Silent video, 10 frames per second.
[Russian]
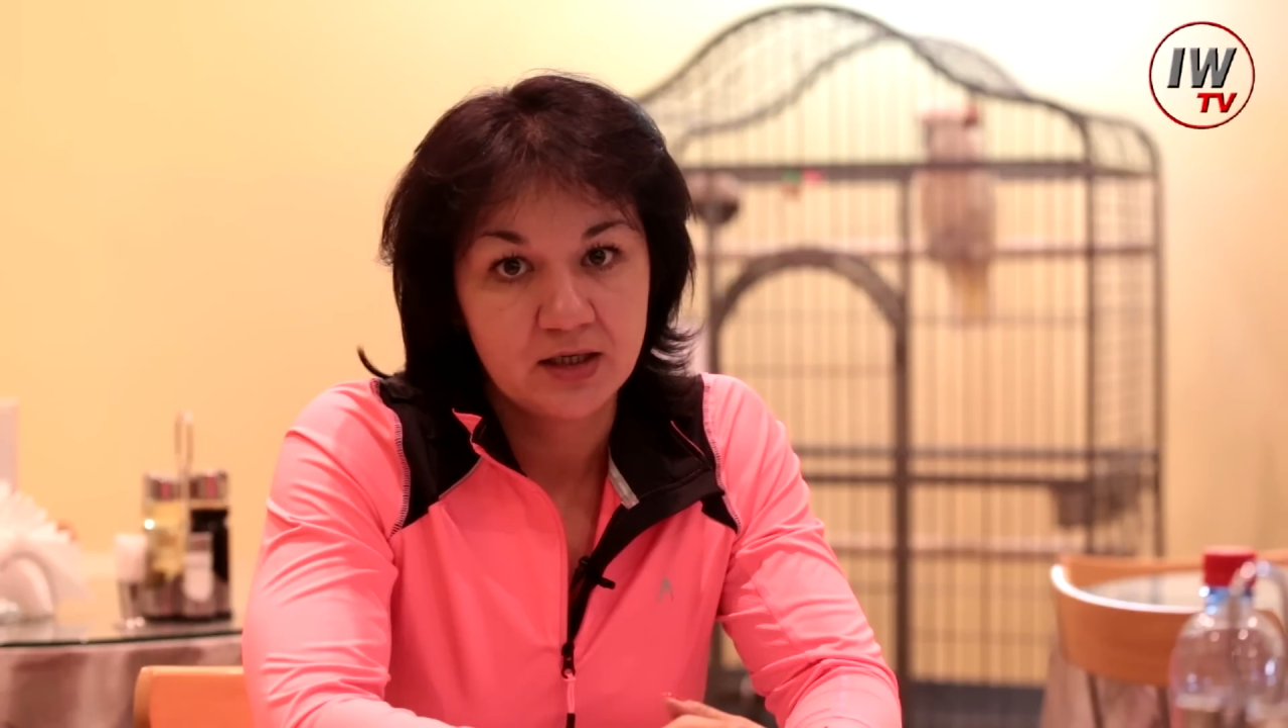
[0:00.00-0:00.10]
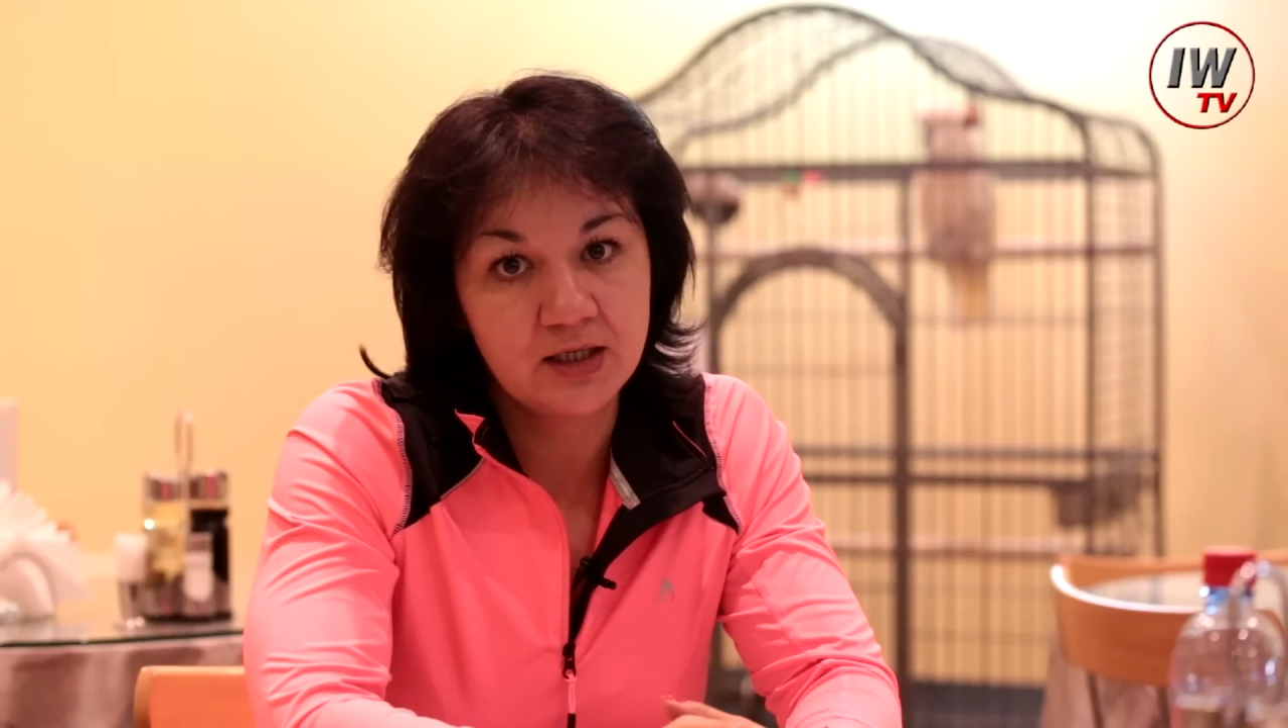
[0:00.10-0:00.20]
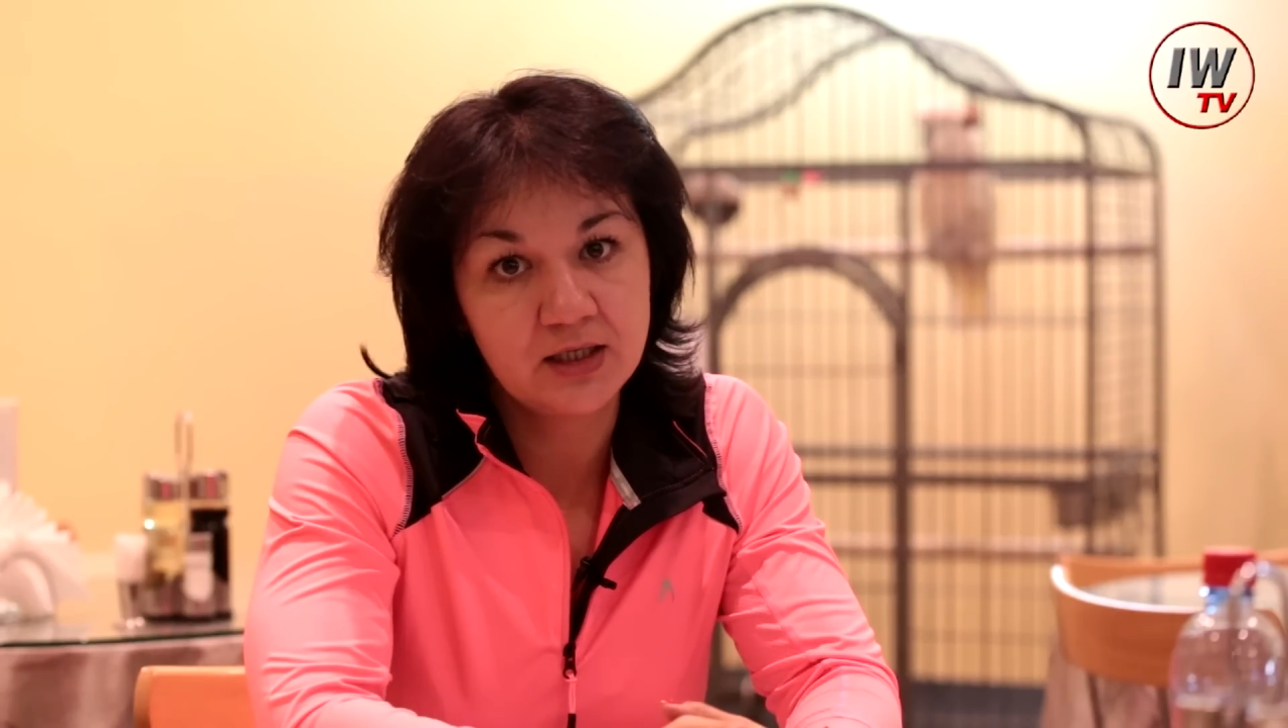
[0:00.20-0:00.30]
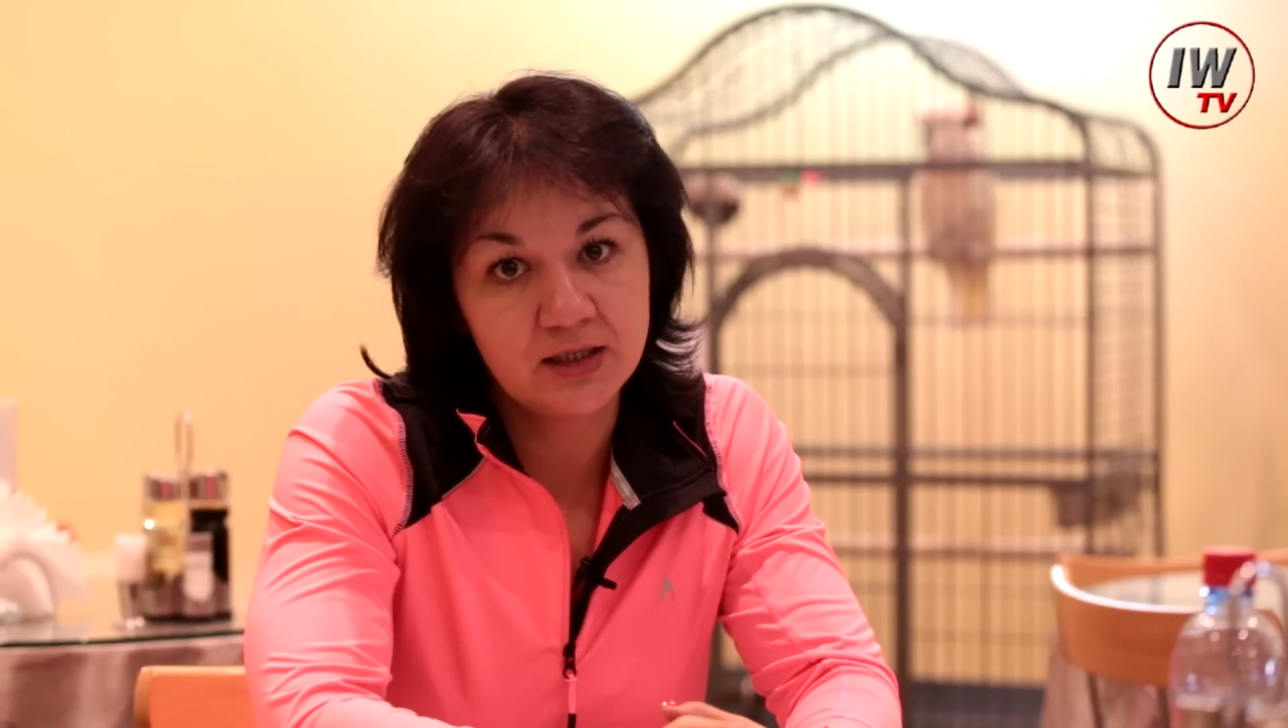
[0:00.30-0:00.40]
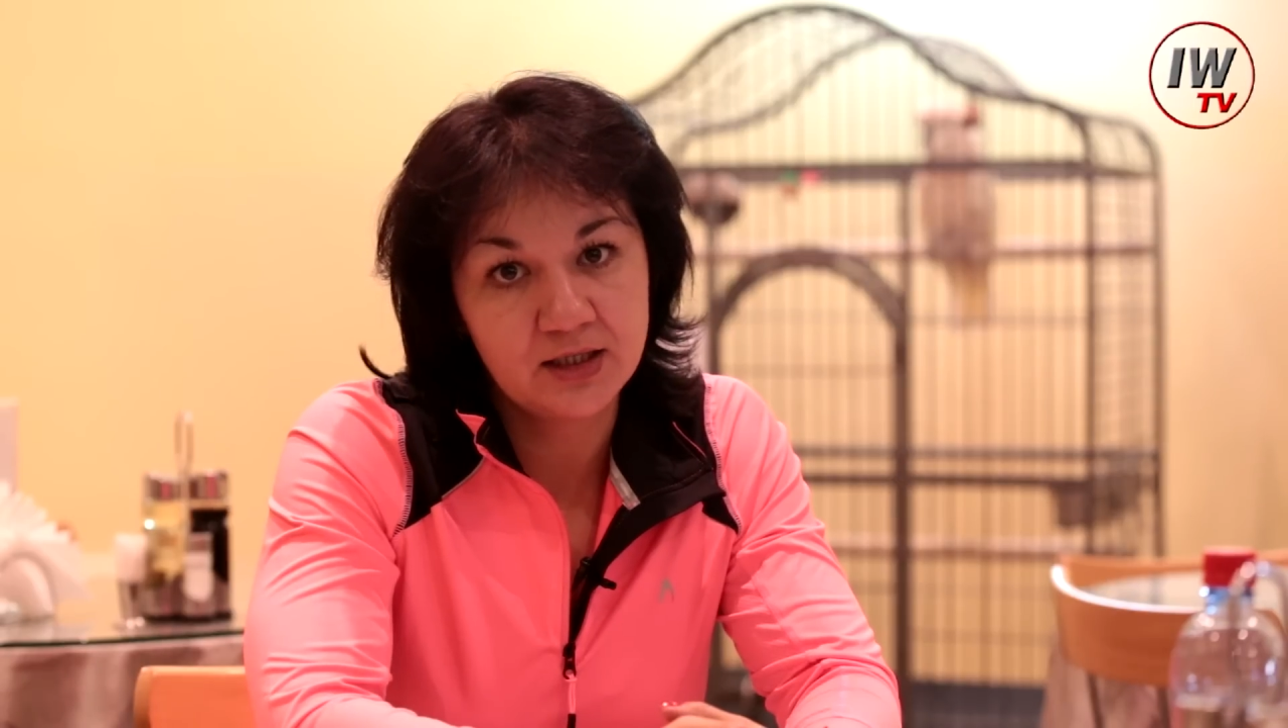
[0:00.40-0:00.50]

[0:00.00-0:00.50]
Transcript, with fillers: Эля